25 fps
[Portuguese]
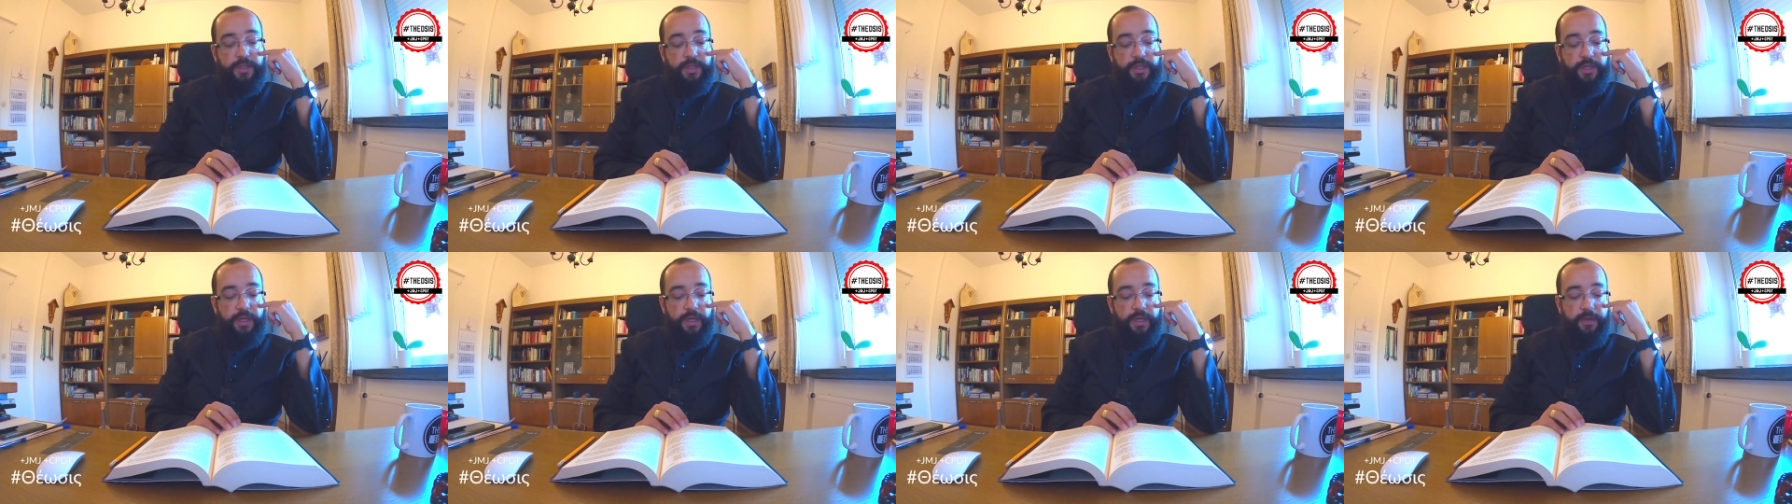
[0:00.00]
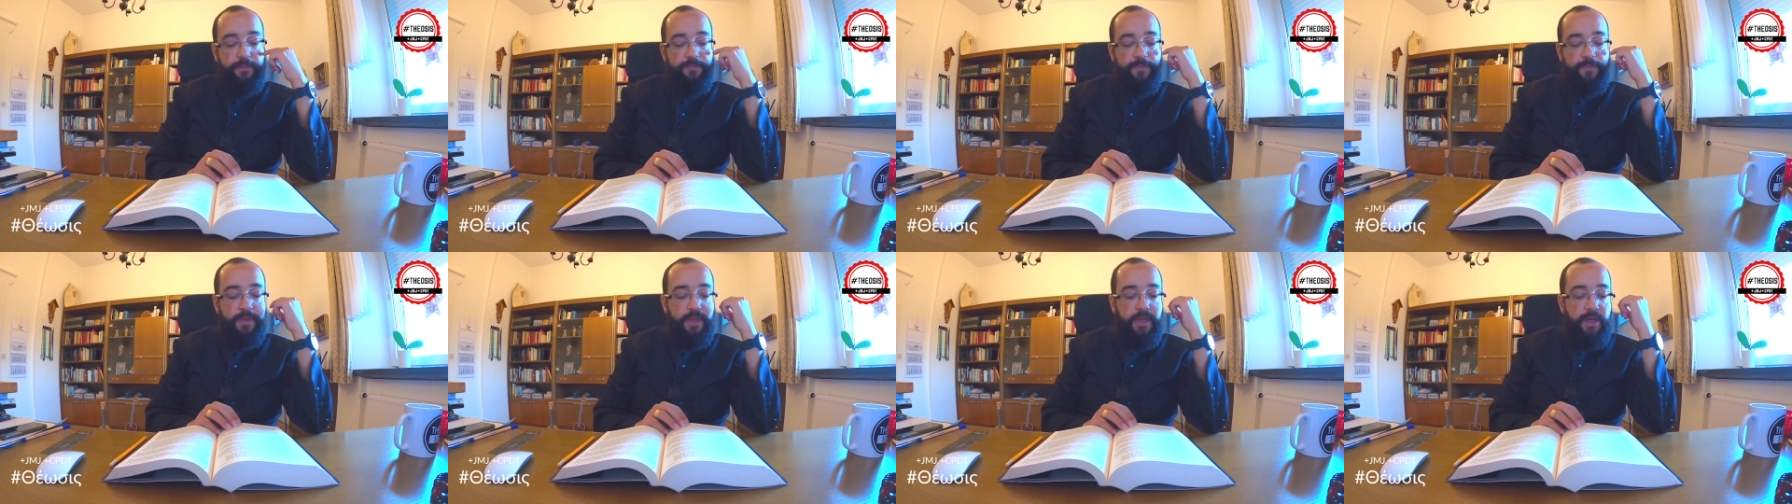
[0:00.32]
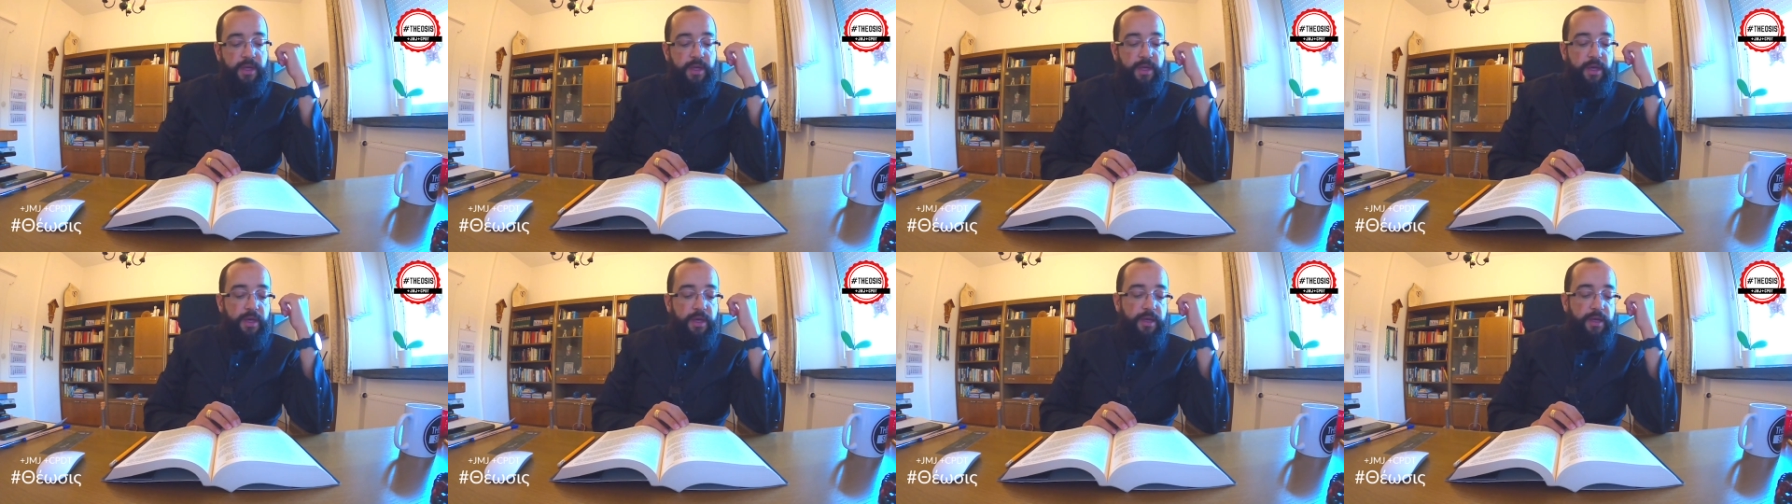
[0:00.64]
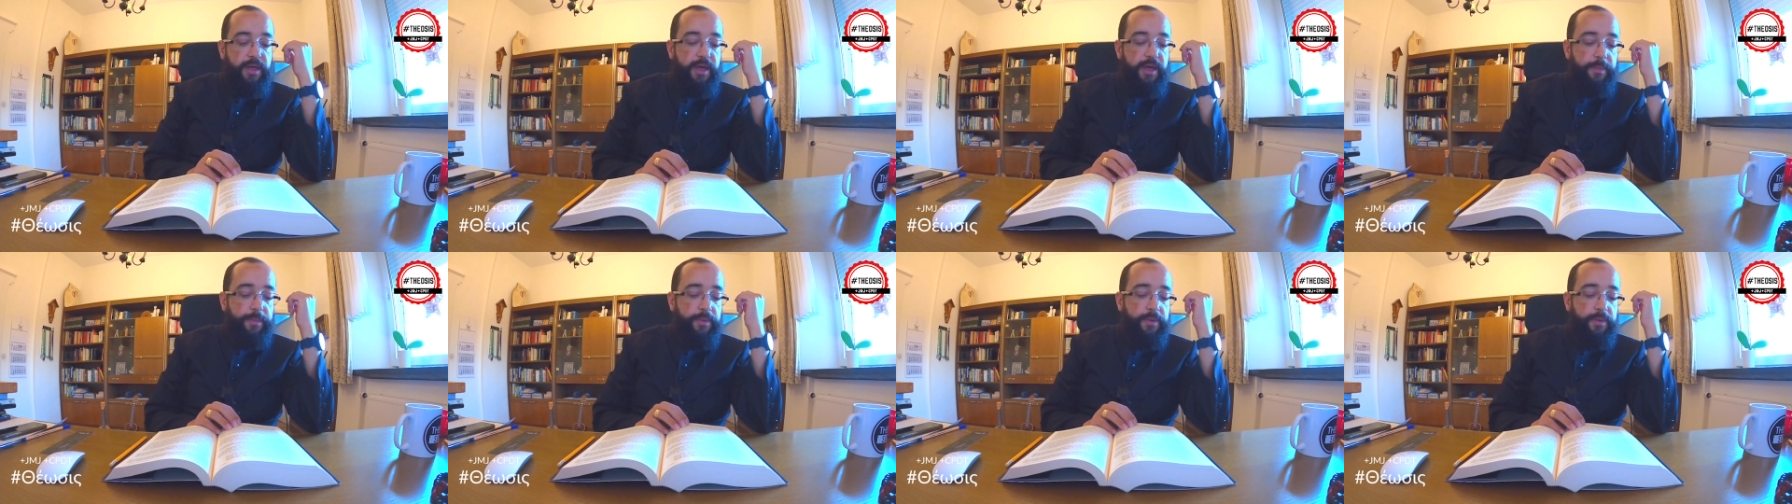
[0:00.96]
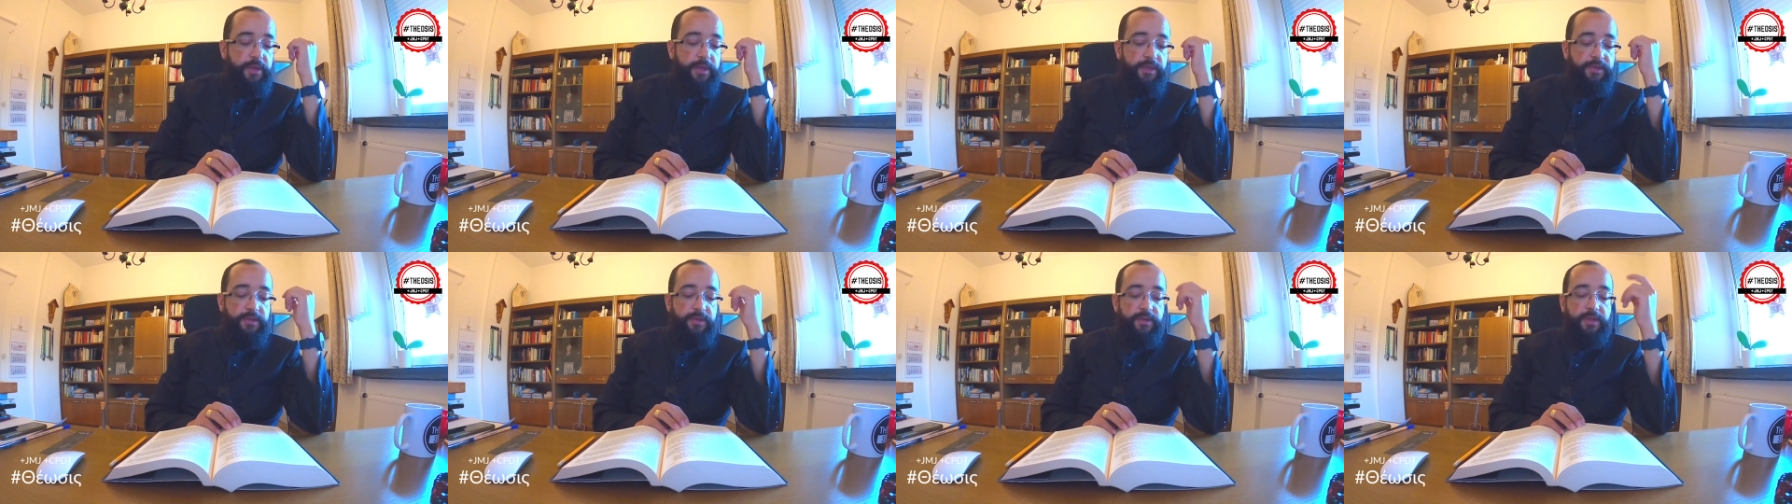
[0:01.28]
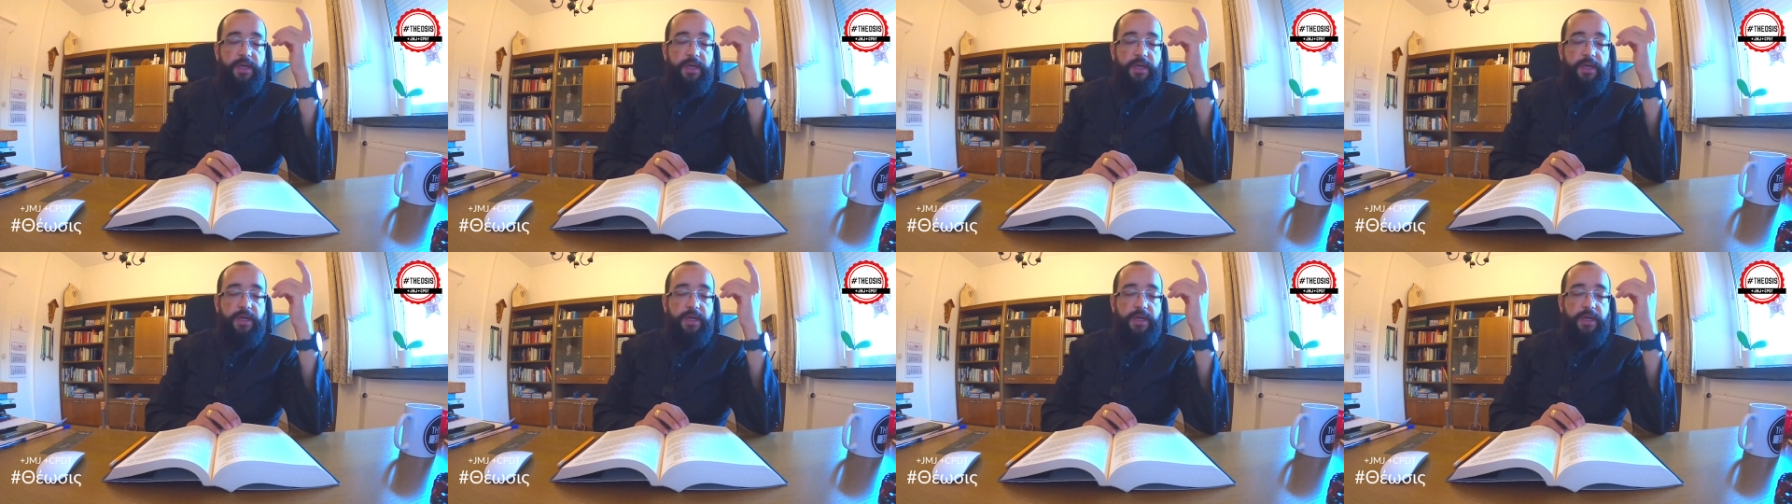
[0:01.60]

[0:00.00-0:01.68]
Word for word: aqui: "E é por isso que